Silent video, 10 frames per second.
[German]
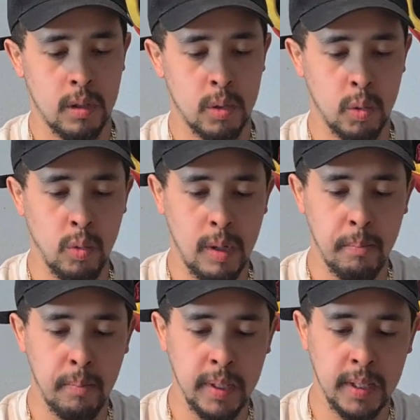So ein
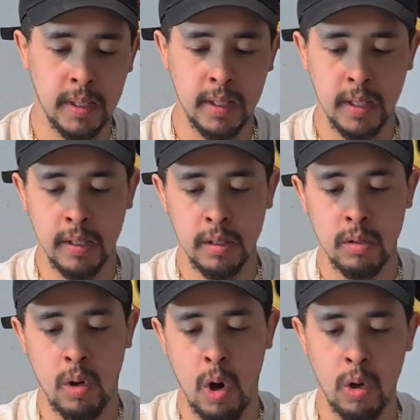
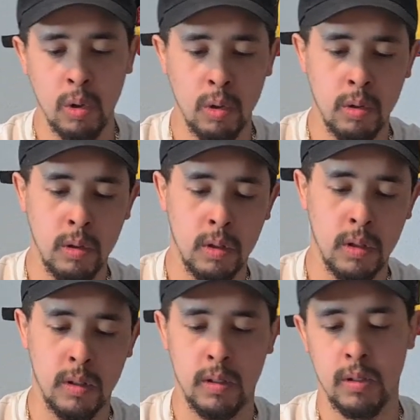bisschen Horror
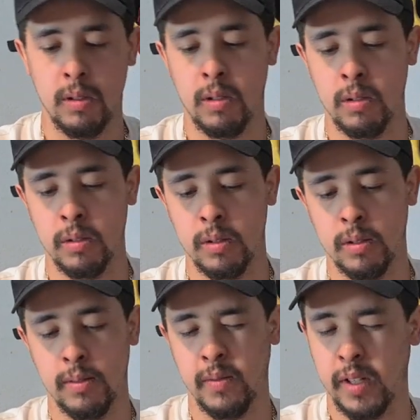
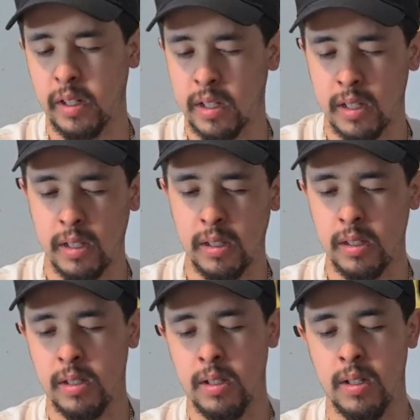aus
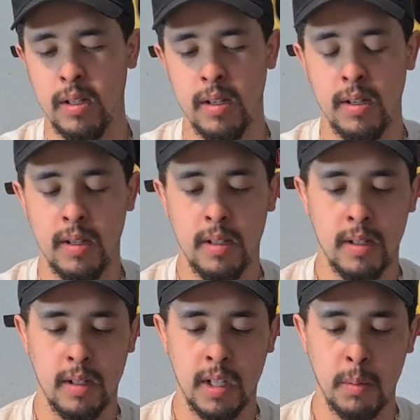Frankreich.
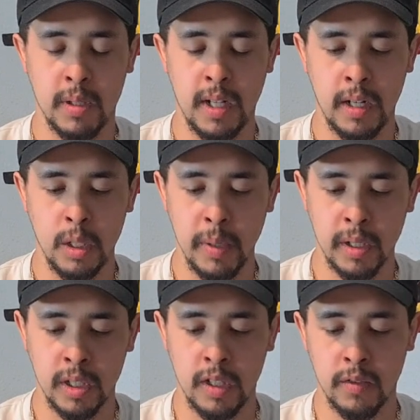Ich habe es leider nicht mehr
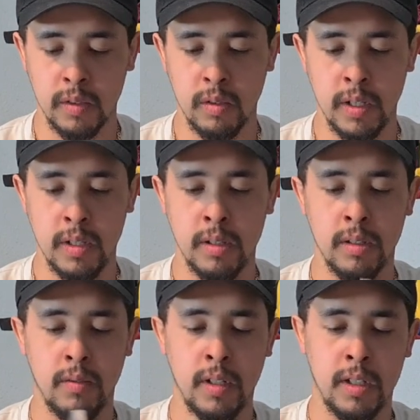geschafft zu
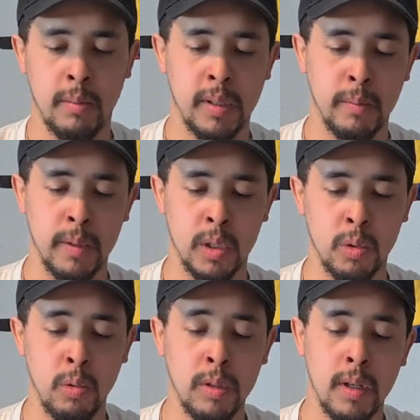lesen, werde ich aber demnächst
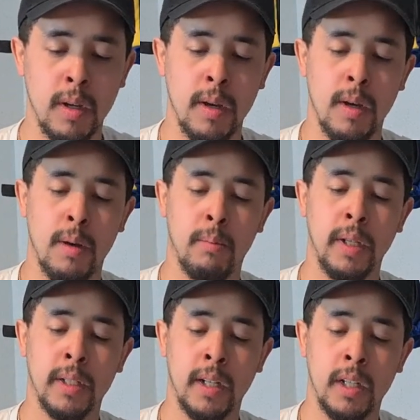tun.
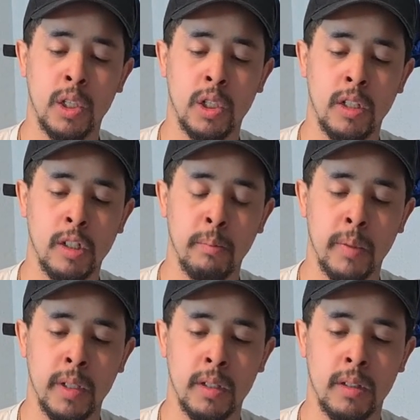Band 3 erscheint
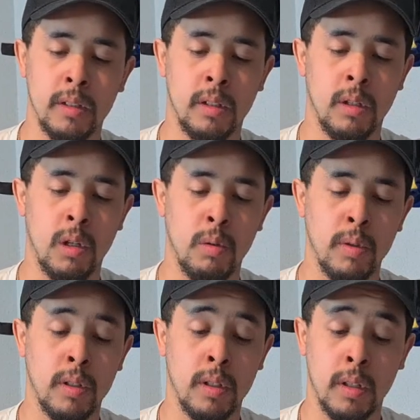demnächst, glaube
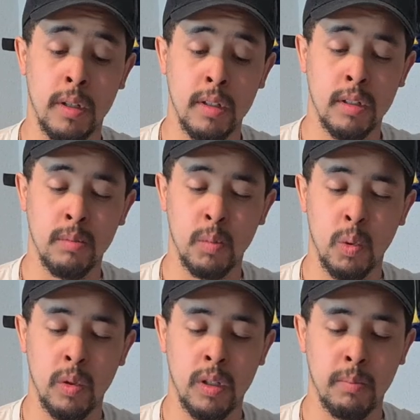ich, nächsten
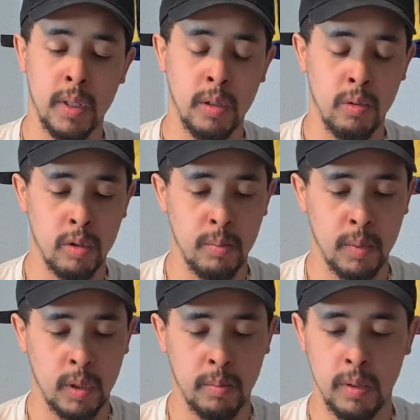Monat bei
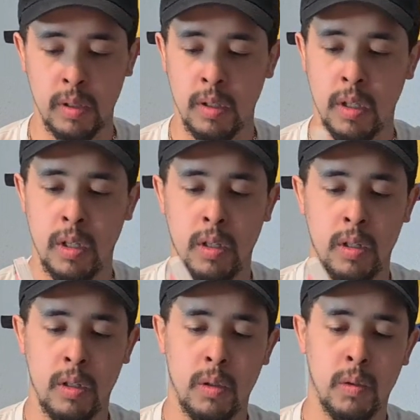Tokipop.
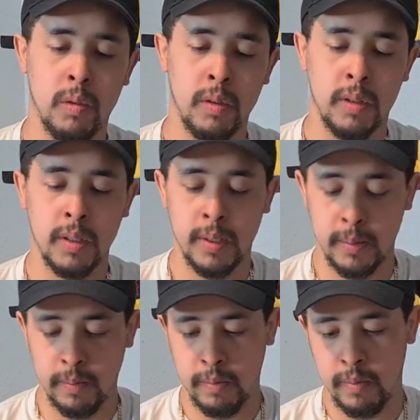Und
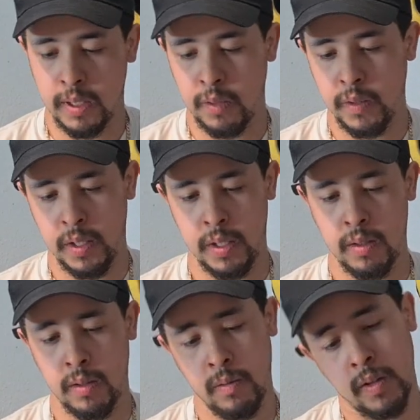ähm, was haben wir denn
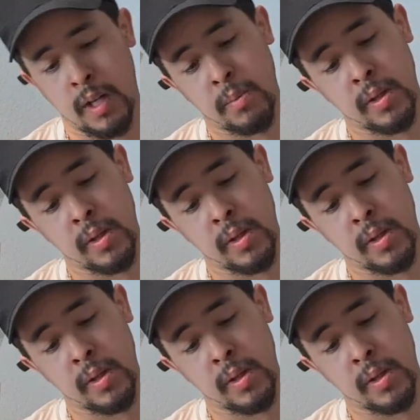hier? Wir haben